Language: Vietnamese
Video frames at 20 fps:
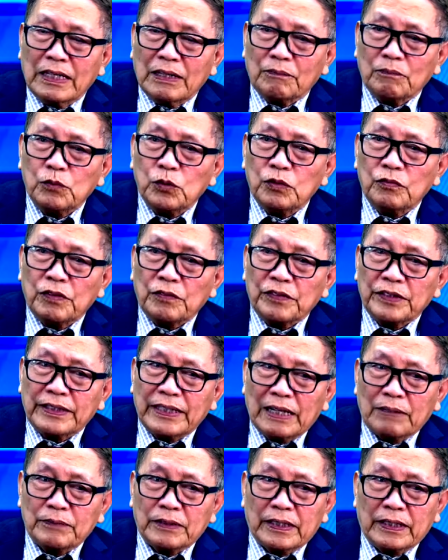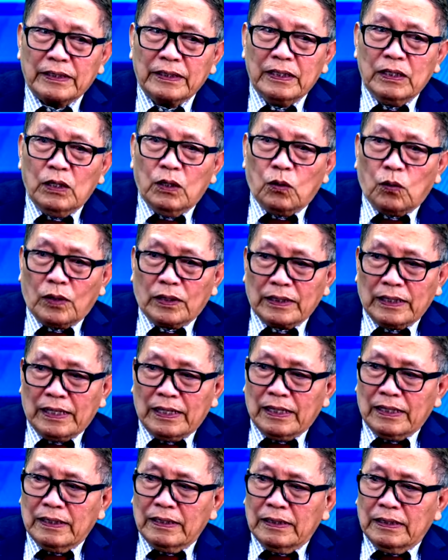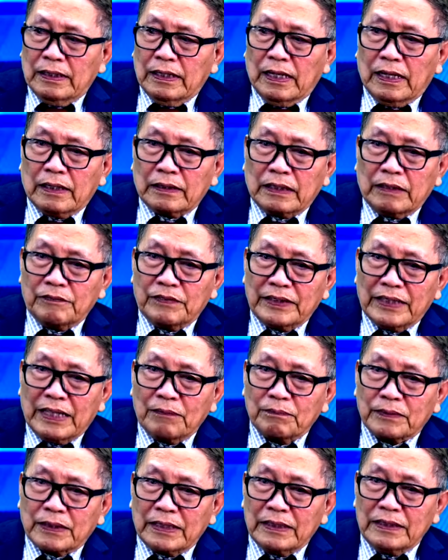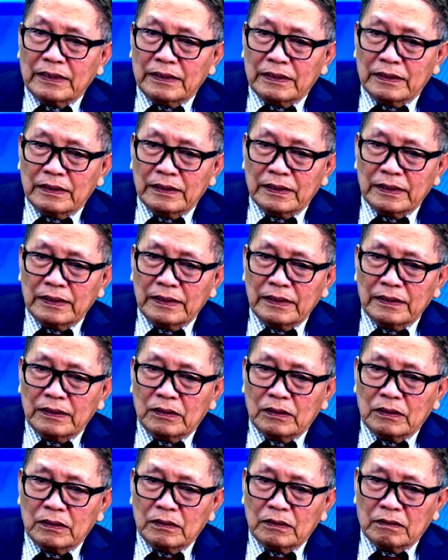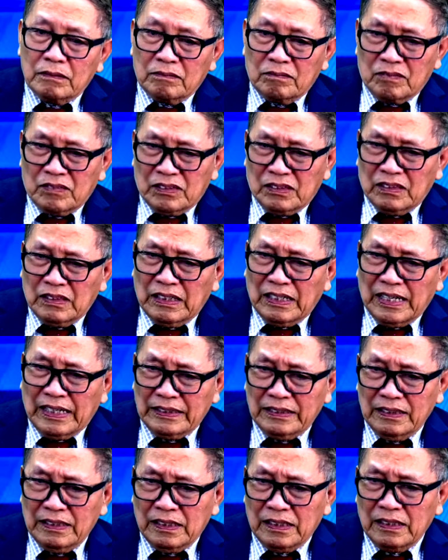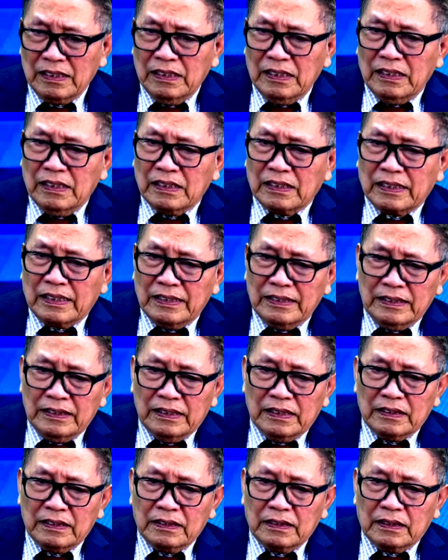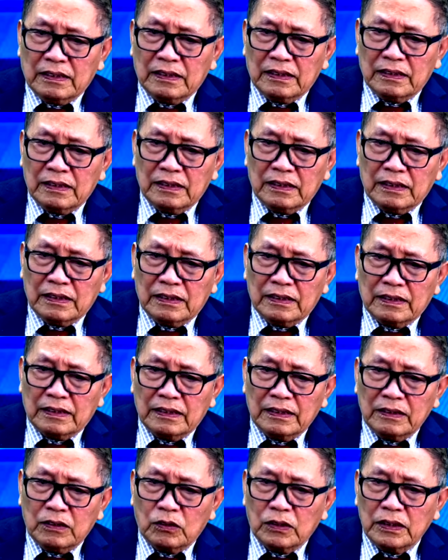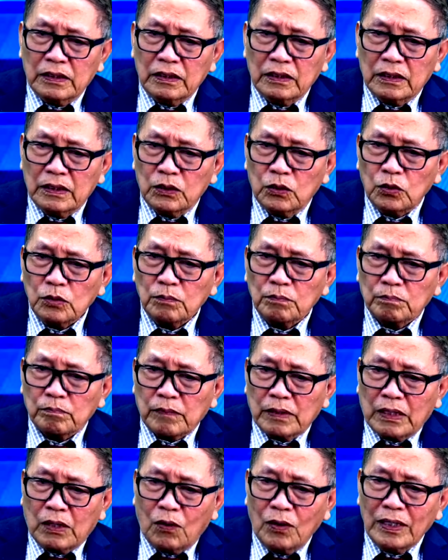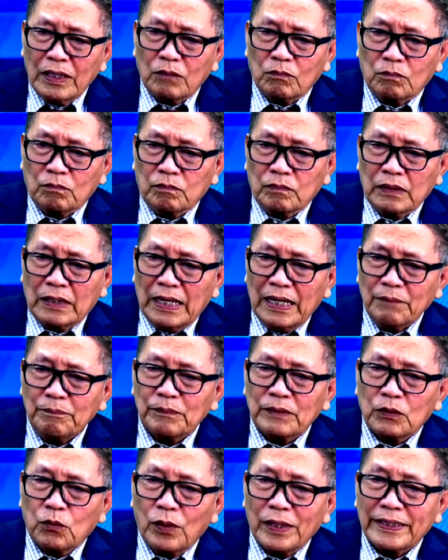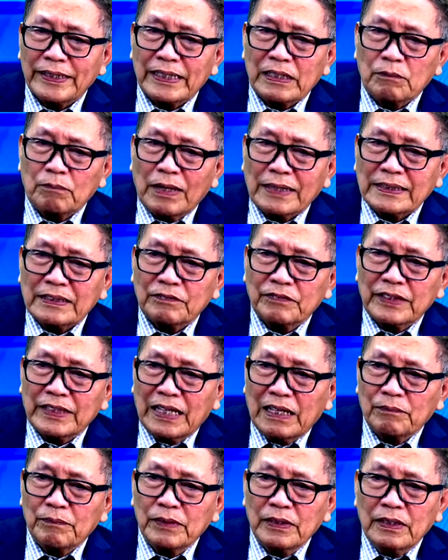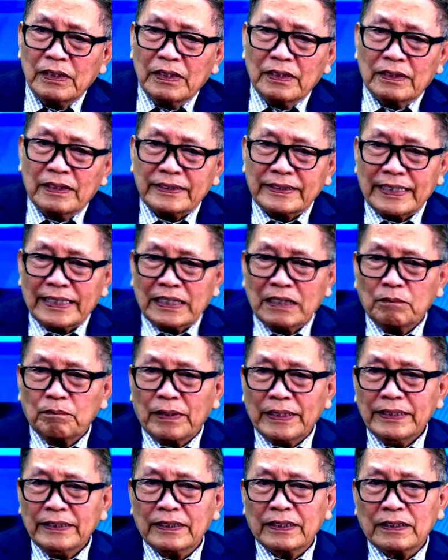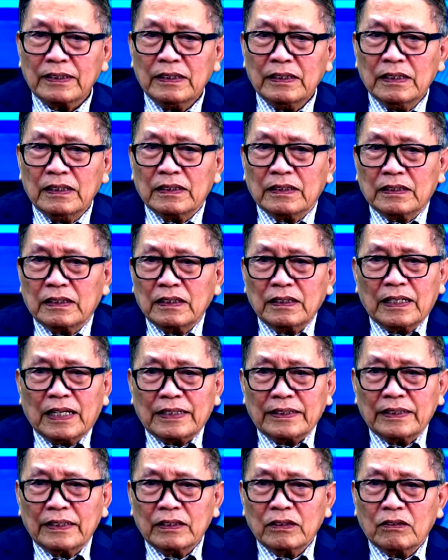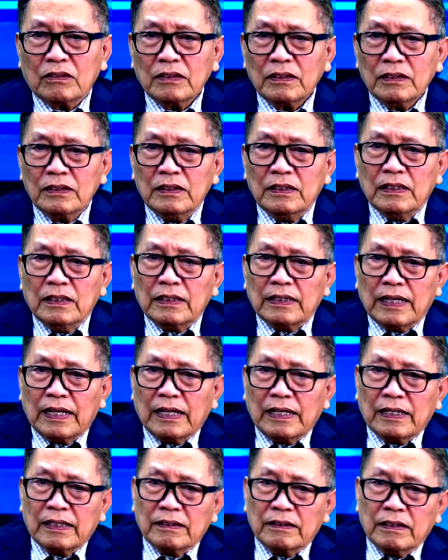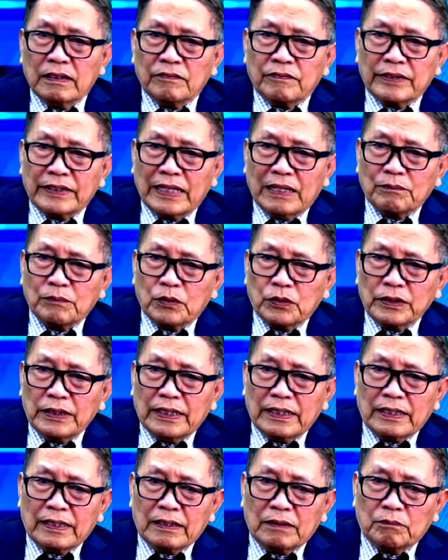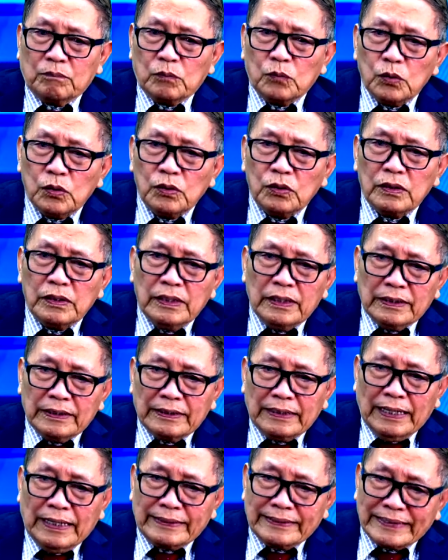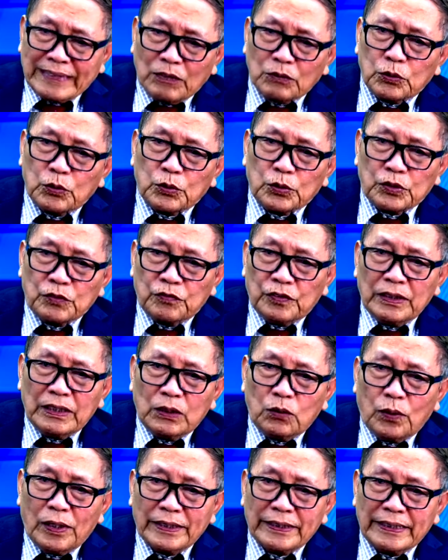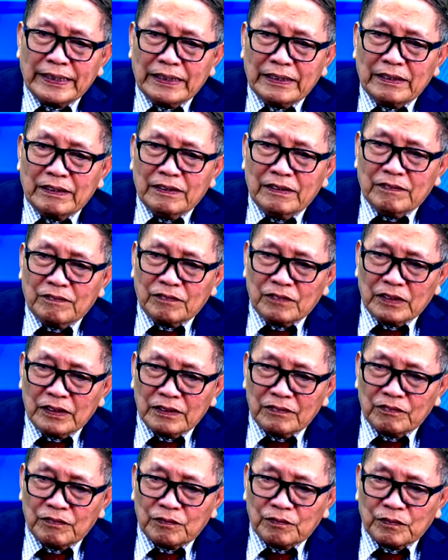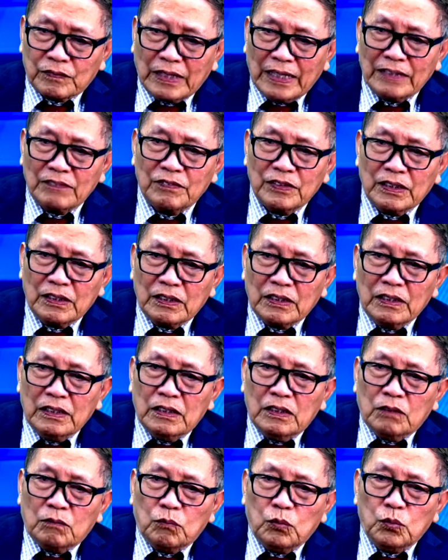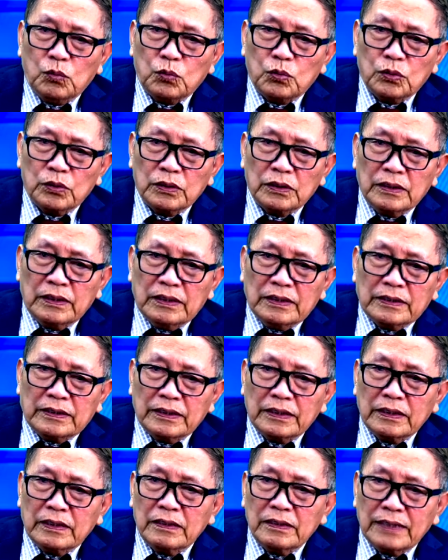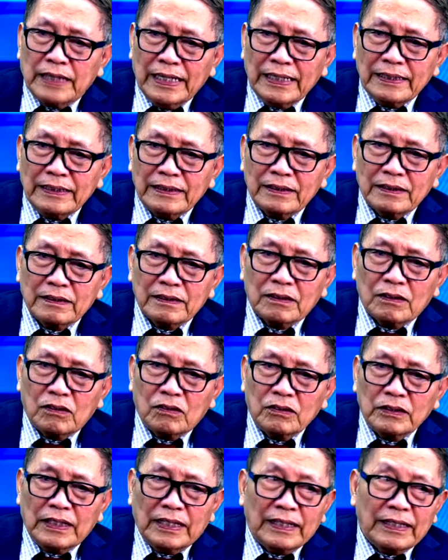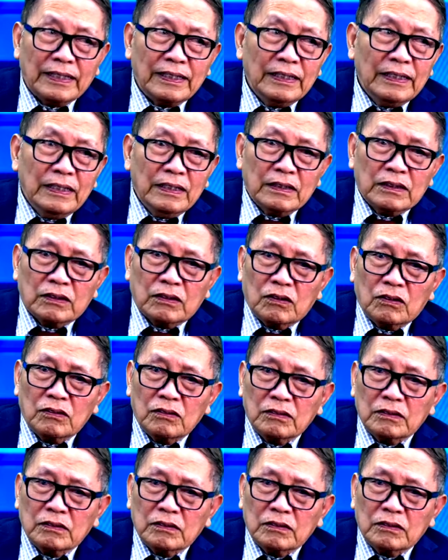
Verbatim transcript: mua về Việt Nam chẳng hạn hoặc là ở ờ, tại Việt Nam cần những cái chẳng hạn như là cái ờ, cái khí khí đốt mà hóa lỏng ép từ Hoa Kỳ mang sang Việt Nam để chạy các máy chẳng hạn thì tất cả những cái đó là Việt Nam có thể mua để trao đổi với lại Hoa Kỳ thay vì mua những cái thứ khác nó có thể nó